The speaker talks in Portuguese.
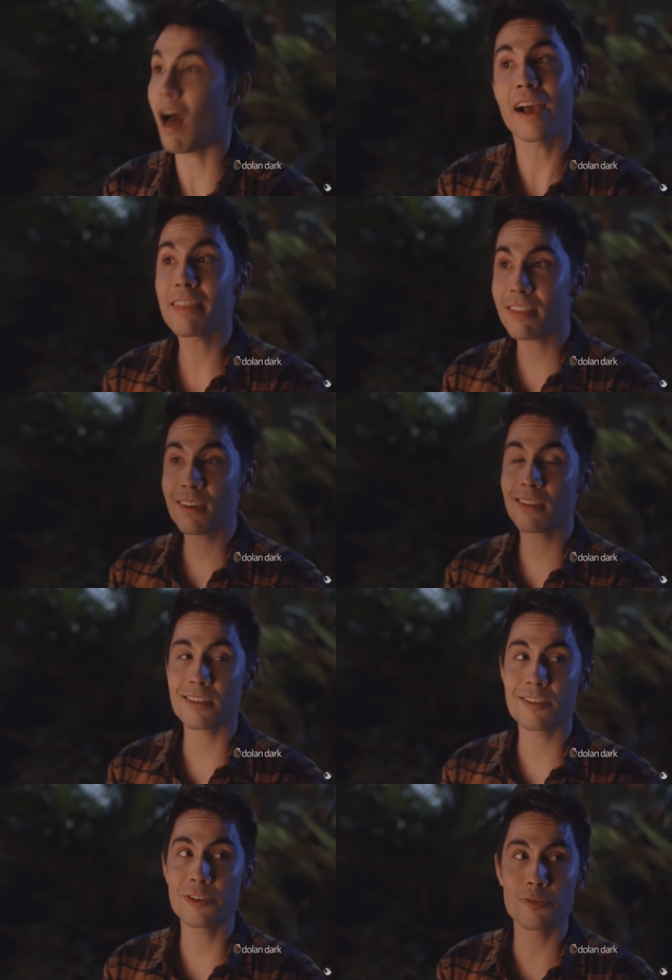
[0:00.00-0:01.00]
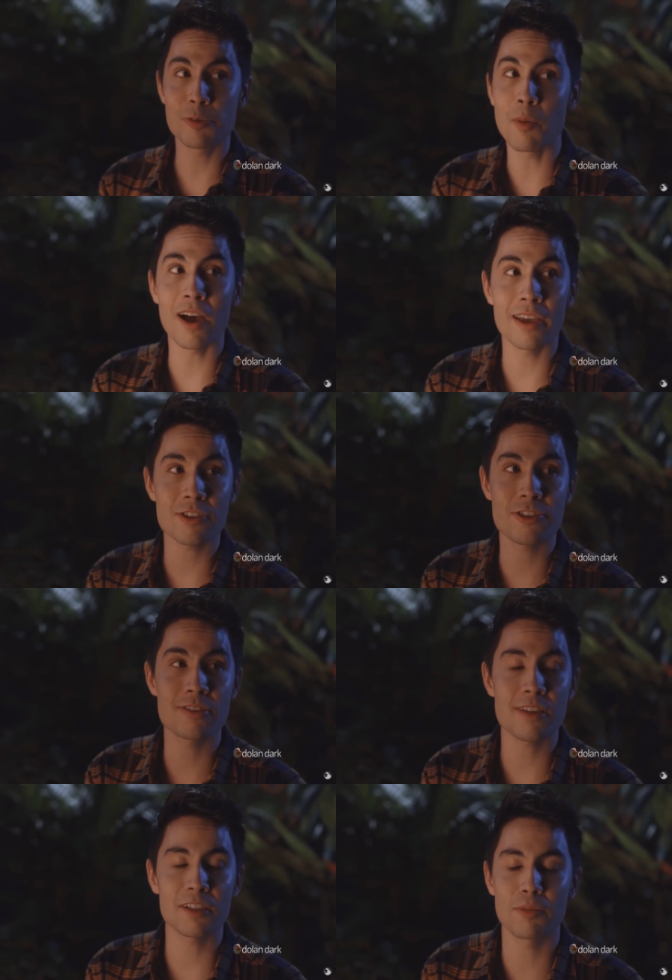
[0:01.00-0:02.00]
DeFranco, like lenda também.
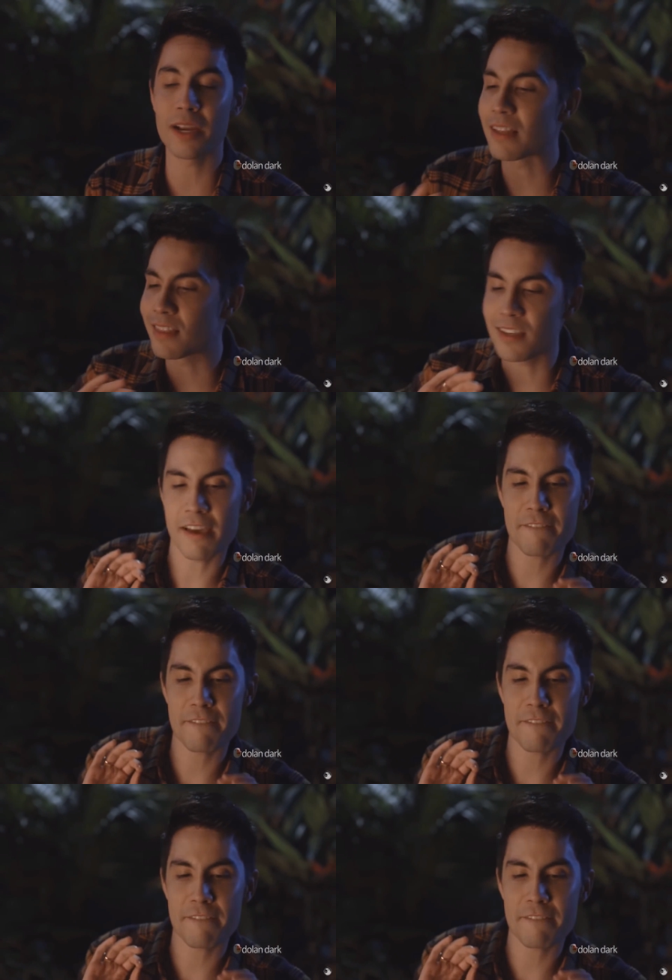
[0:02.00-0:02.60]
Eu acho